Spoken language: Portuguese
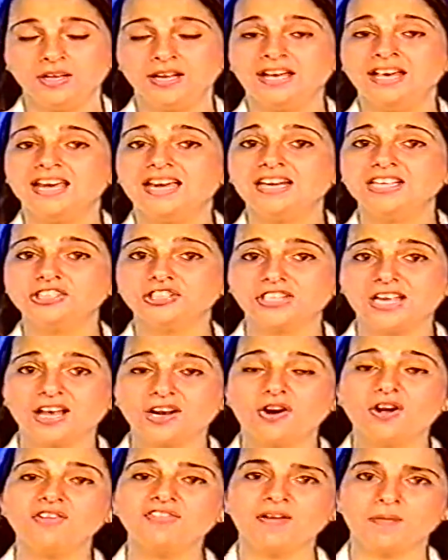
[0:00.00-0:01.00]
e está
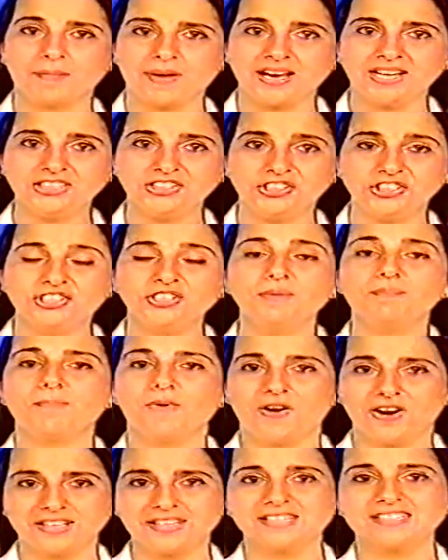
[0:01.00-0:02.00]
novamente de
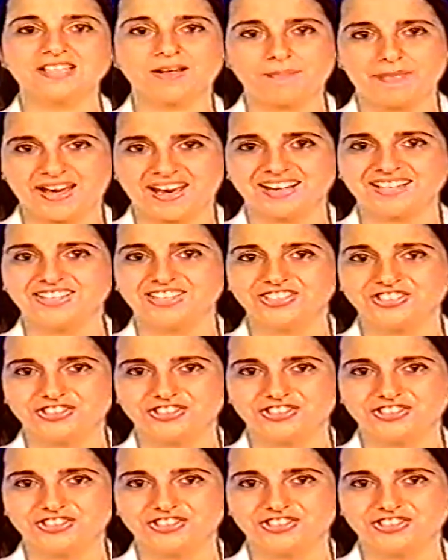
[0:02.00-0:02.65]
portas abertas.